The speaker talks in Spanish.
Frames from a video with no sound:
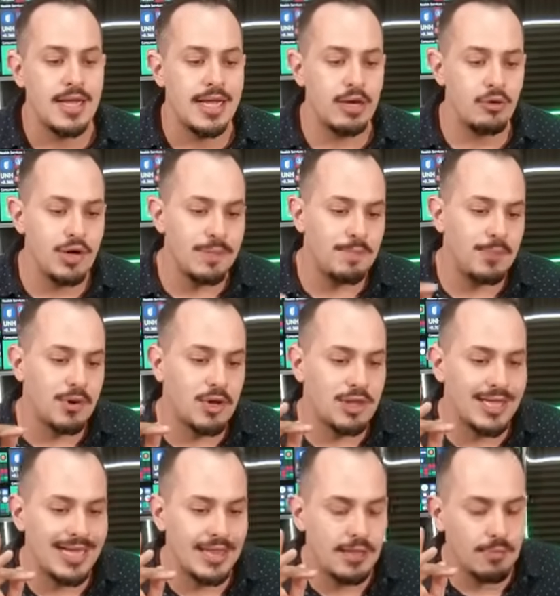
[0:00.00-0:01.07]
En un
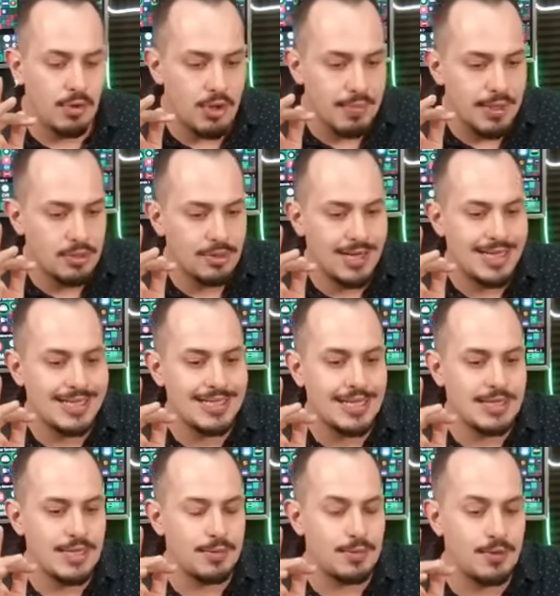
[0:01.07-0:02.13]
importante movimiento
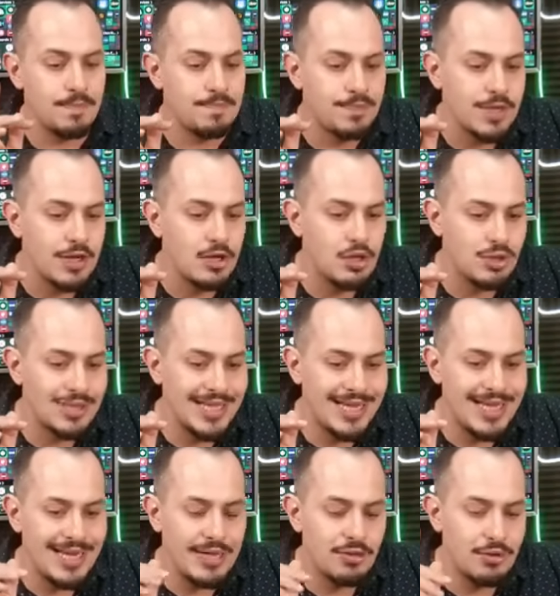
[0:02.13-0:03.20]
legislativo, los
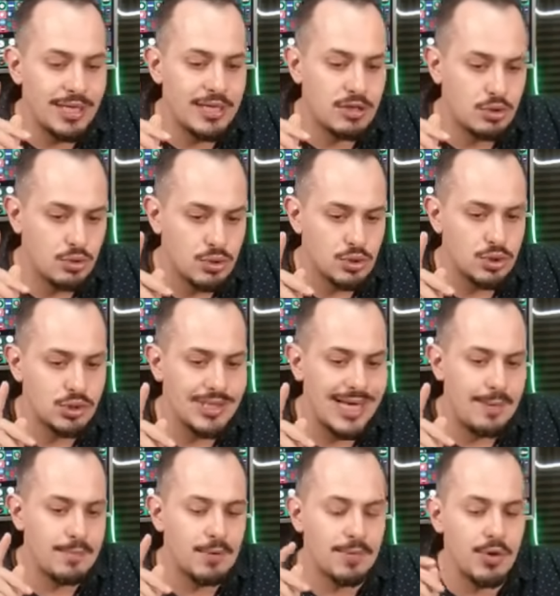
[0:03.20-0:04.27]
legisladores rusos
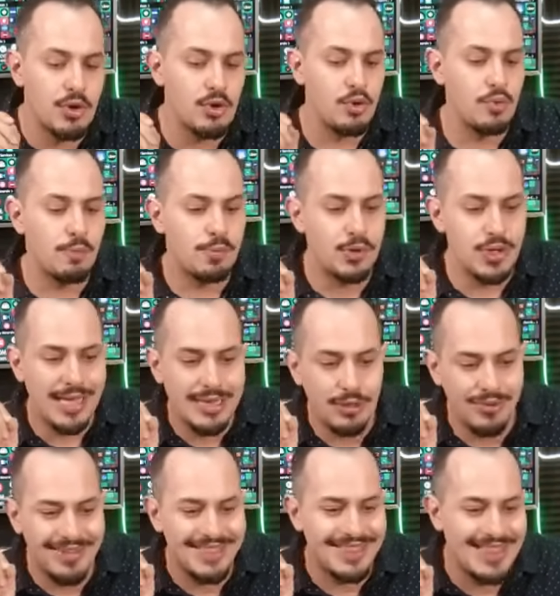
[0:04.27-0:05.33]
aprobaron un
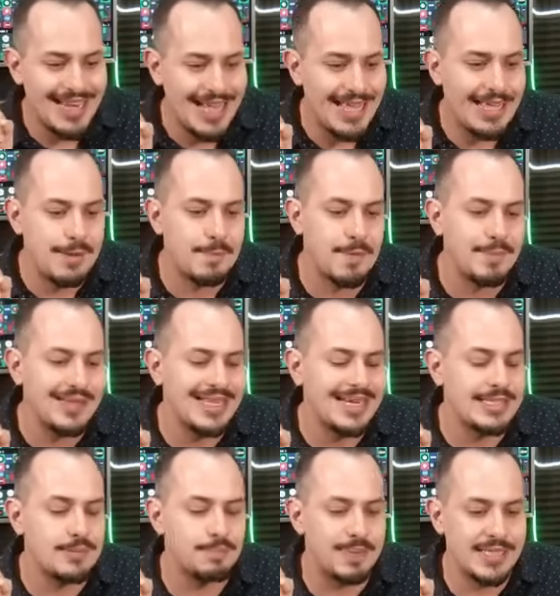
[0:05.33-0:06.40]
proyecto de ley que permite a
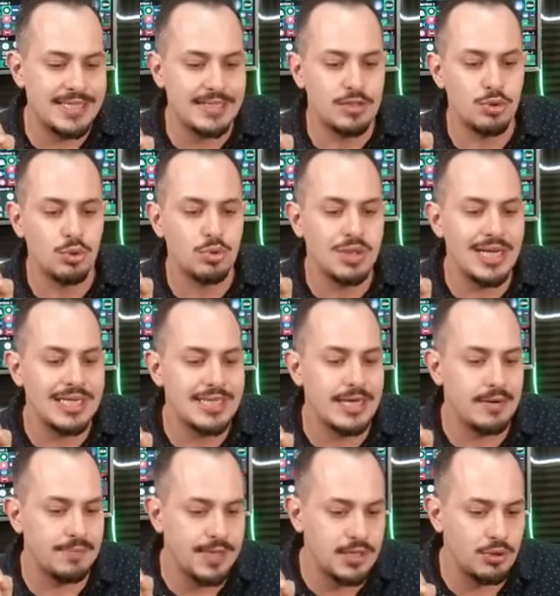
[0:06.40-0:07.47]
las empresas
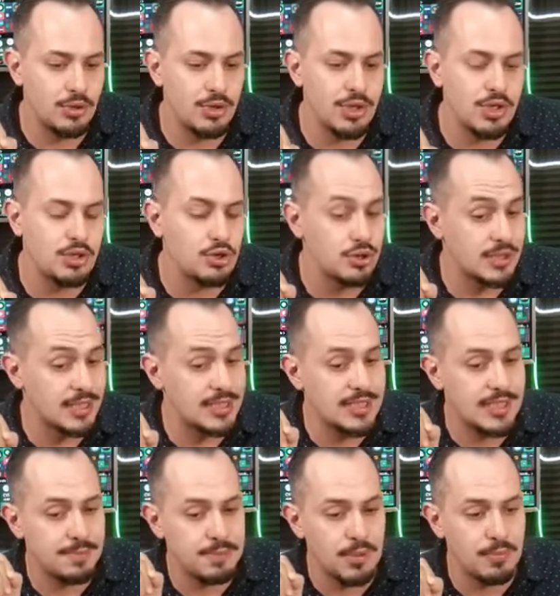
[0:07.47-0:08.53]
utilizar Bitcoin y otras
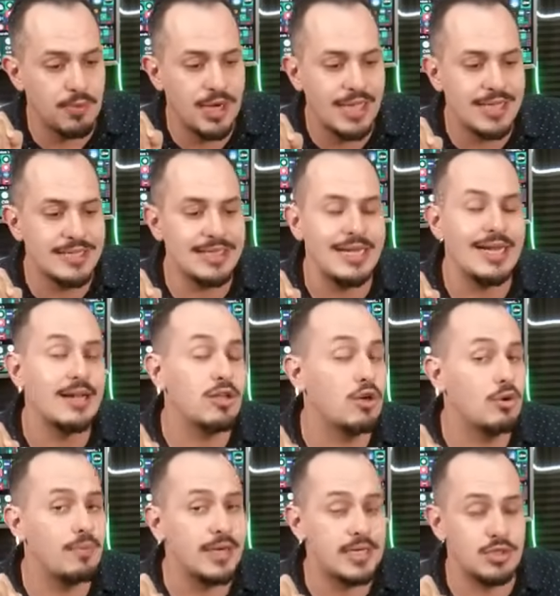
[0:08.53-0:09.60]
criptomonedas en el
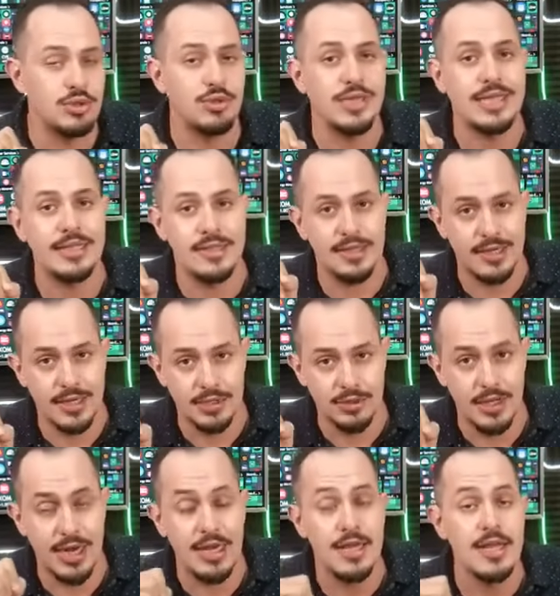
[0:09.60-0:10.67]
comercio
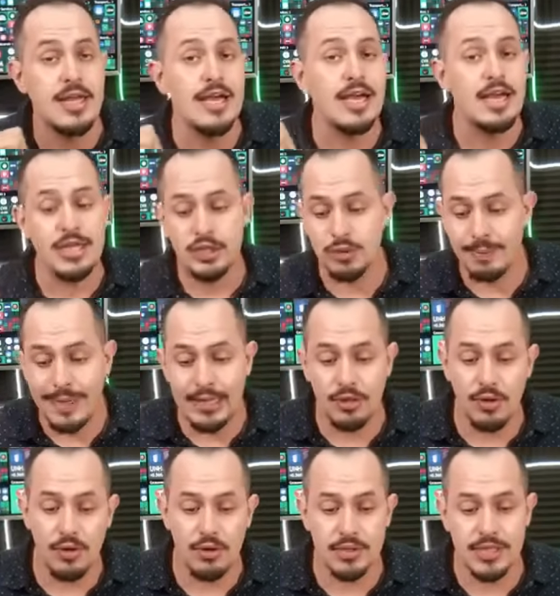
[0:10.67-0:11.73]
internacional. Esto para
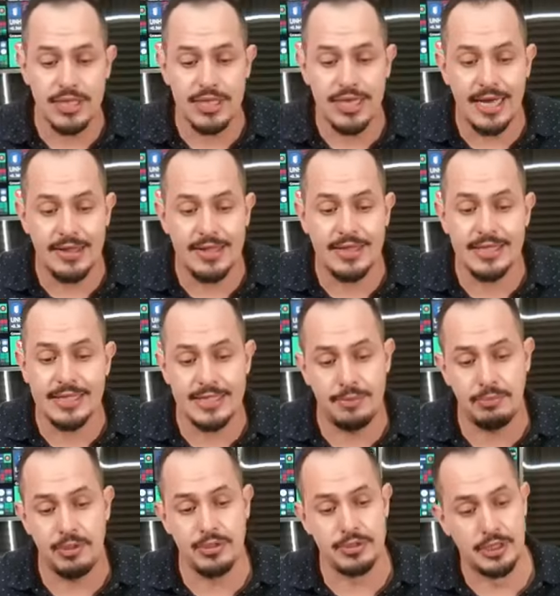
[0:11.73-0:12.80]
todos los que andan de
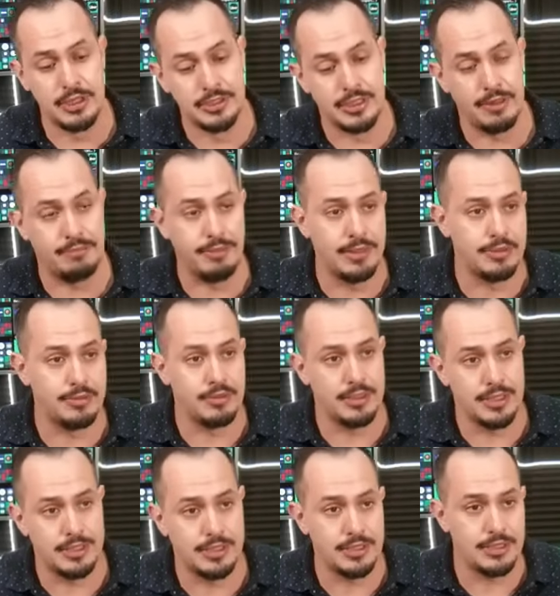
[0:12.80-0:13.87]
escépticos es que Bitcoin
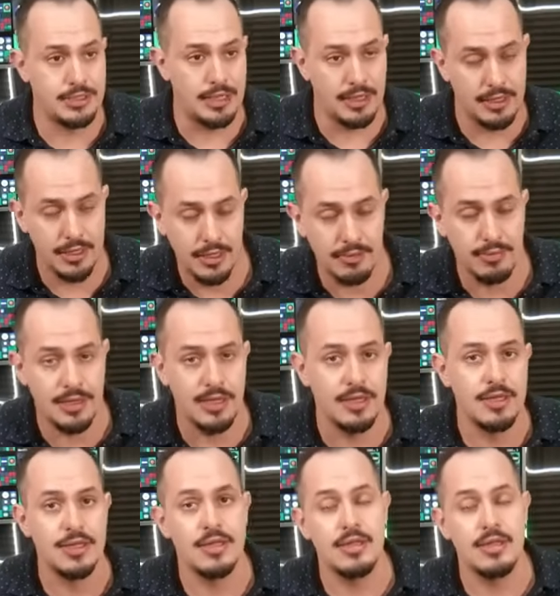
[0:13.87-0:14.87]
es intangible.